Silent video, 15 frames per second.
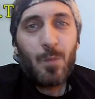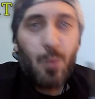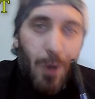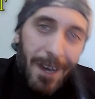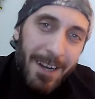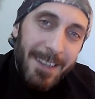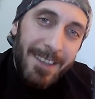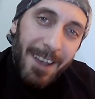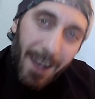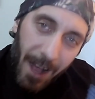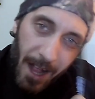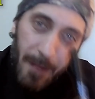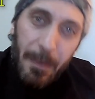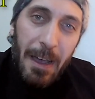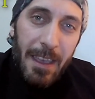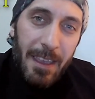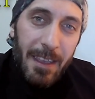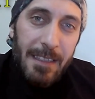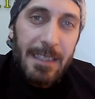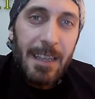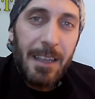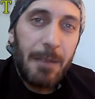Bu arada
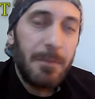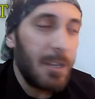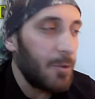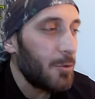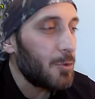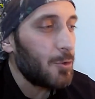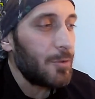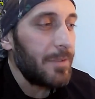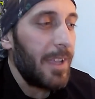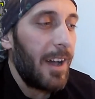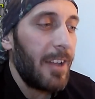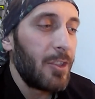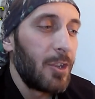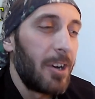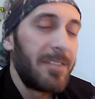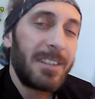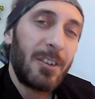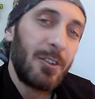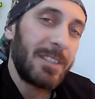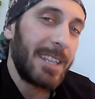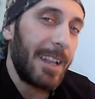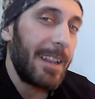Almanya'ya selamlar olsun. Hannover'a
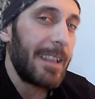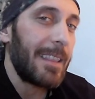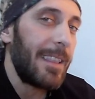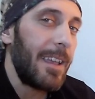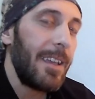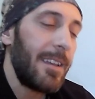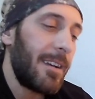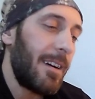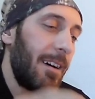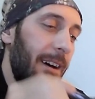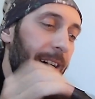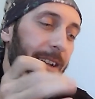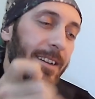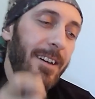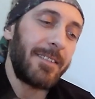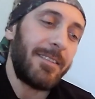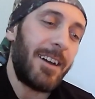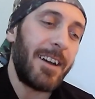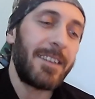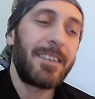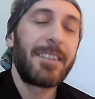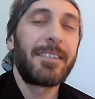özellikle. Hakan
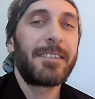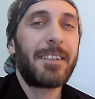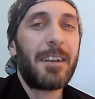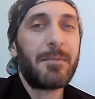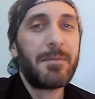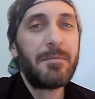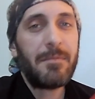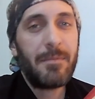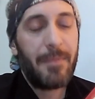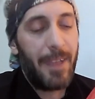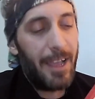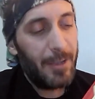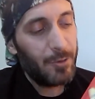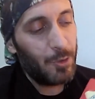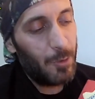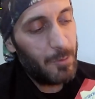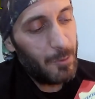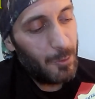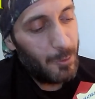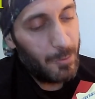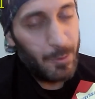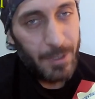Akyıldız abi. En son
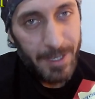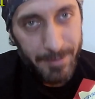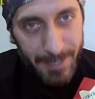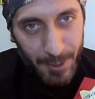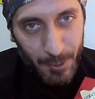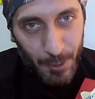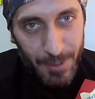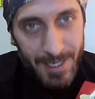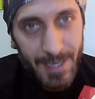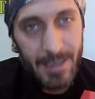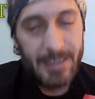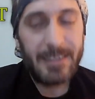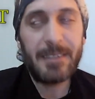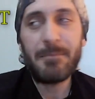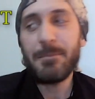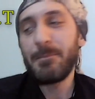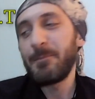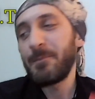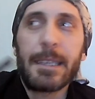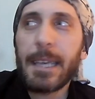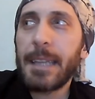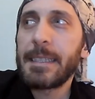onu buraya biraz önce yazdım.
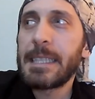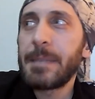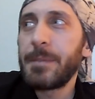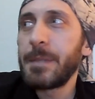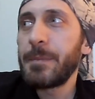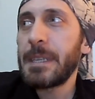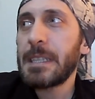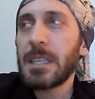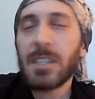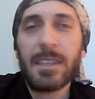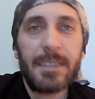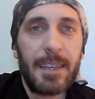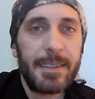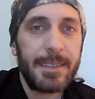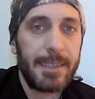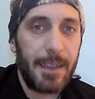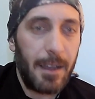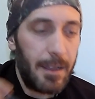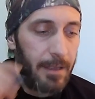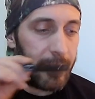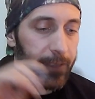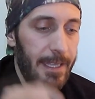Kendisi bir mesaj
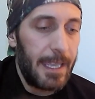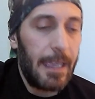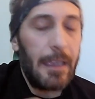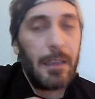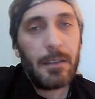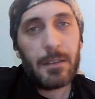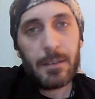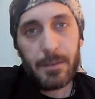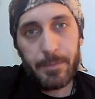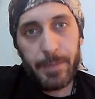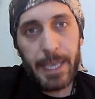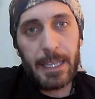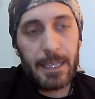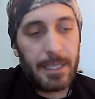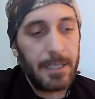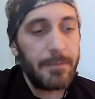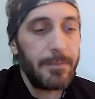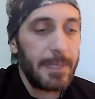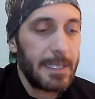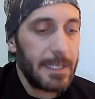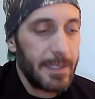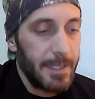atarsa diye bekledim.
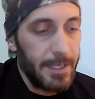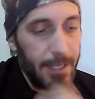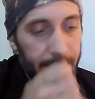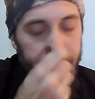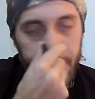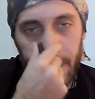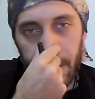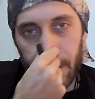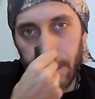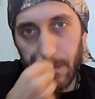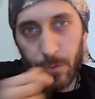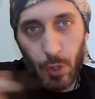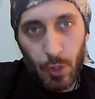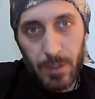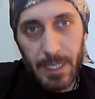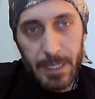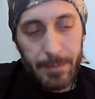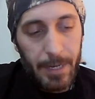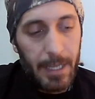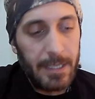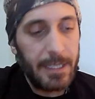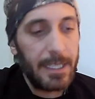Mesaj atarsa
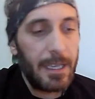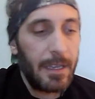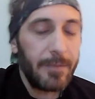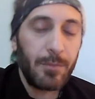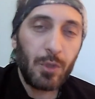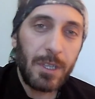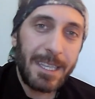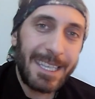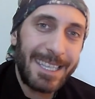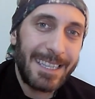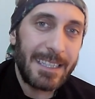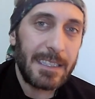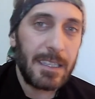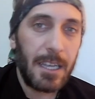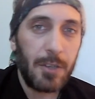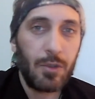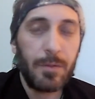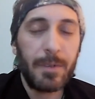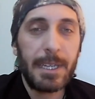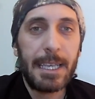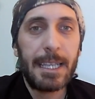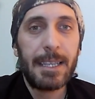notlarımı alırken buraya da Yıldızlar
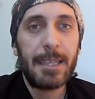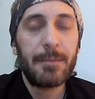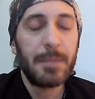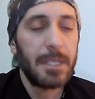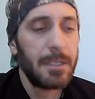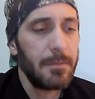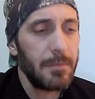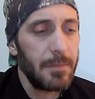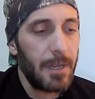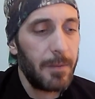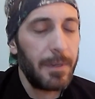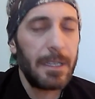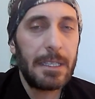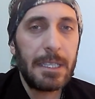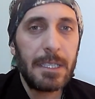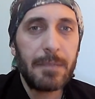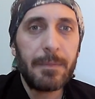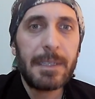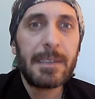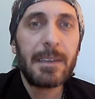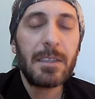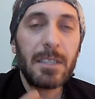grubuna ekleyin dedim. Ama hiç
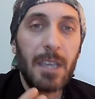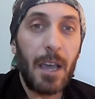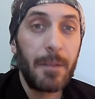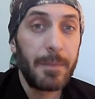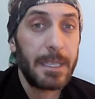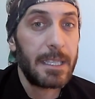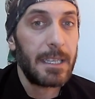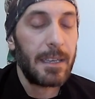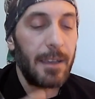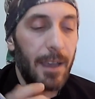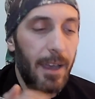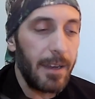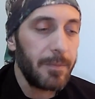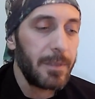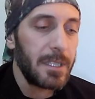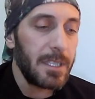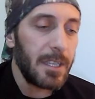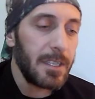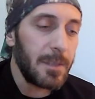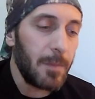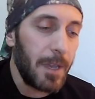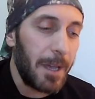mesaj gelmedi. Eğer bir
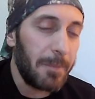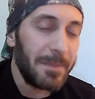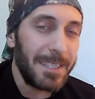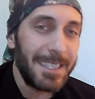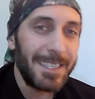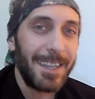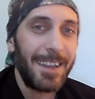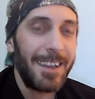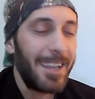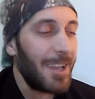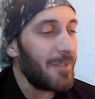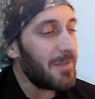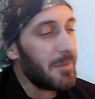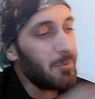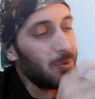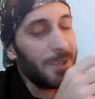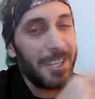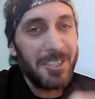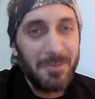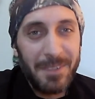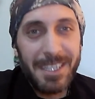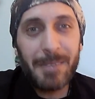çalışma yaptıysa ve bu
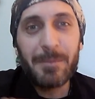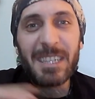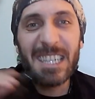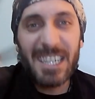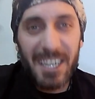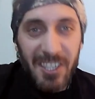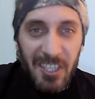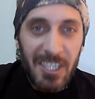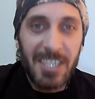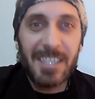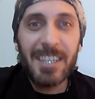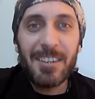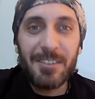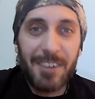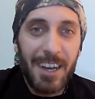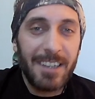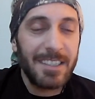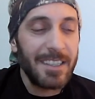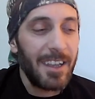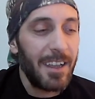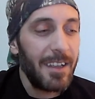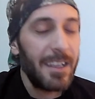çalışmada bir karışıklık
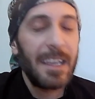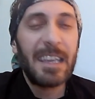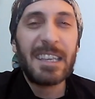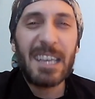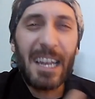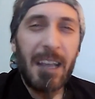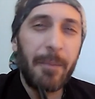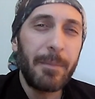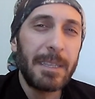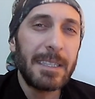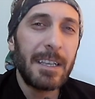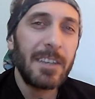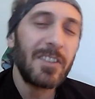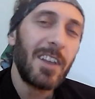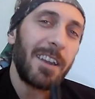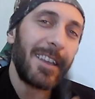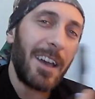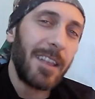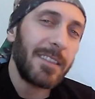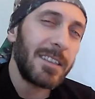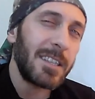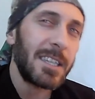varsa gelen mesajlar
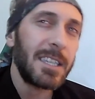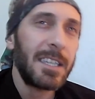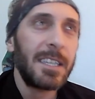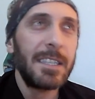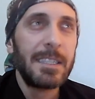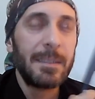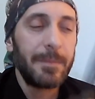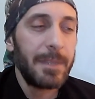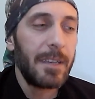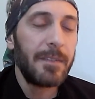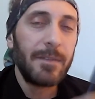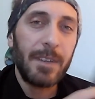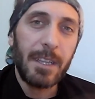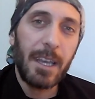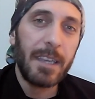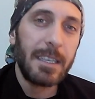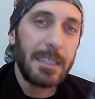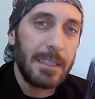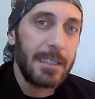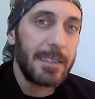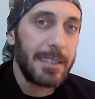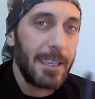yanlış kişi ismi falan
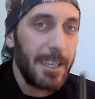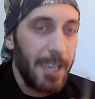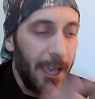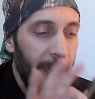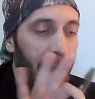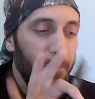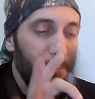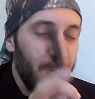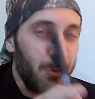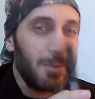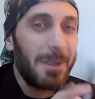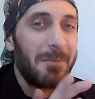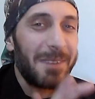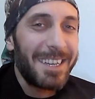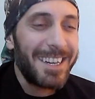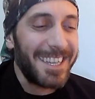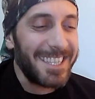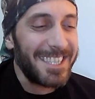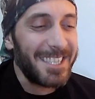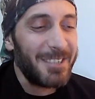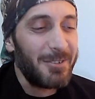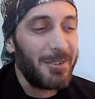gittiysek Burada bir
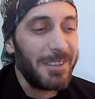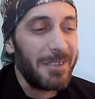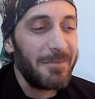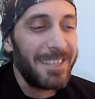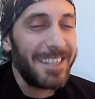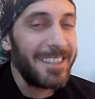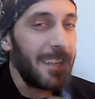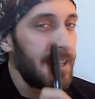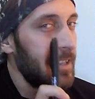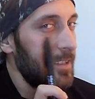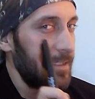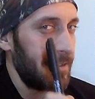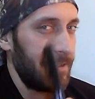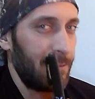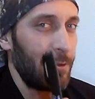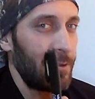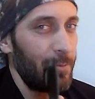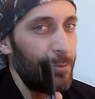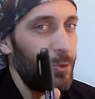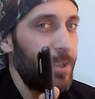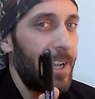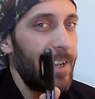karışıklık olabilir.
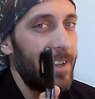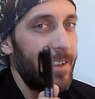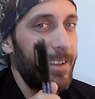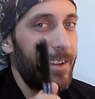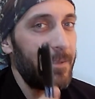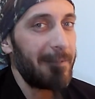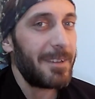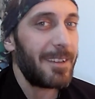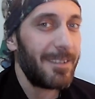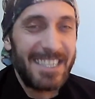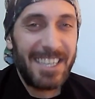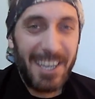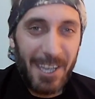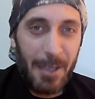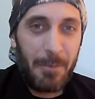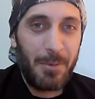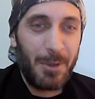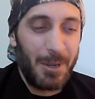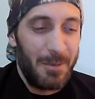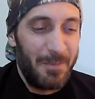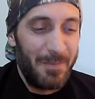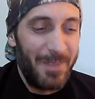Sorumlusu Hakan abi. Şaka
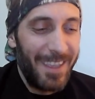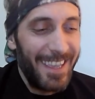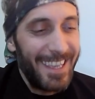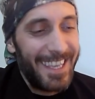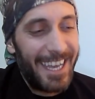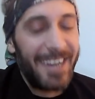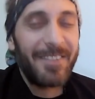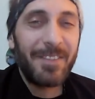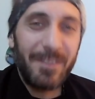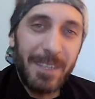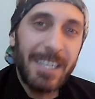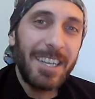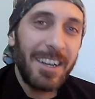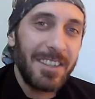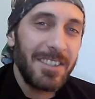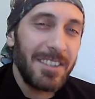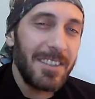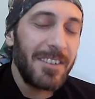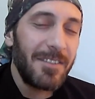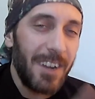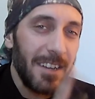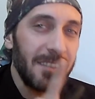yapıyorum. Yani bir
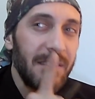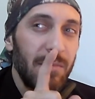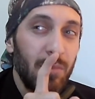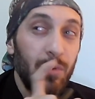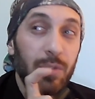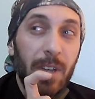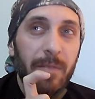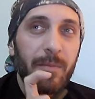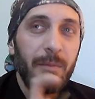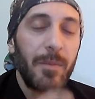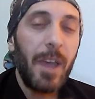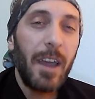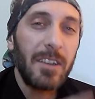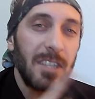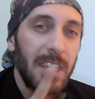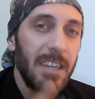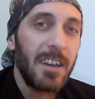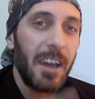karışıklık varsa buradan her şeyi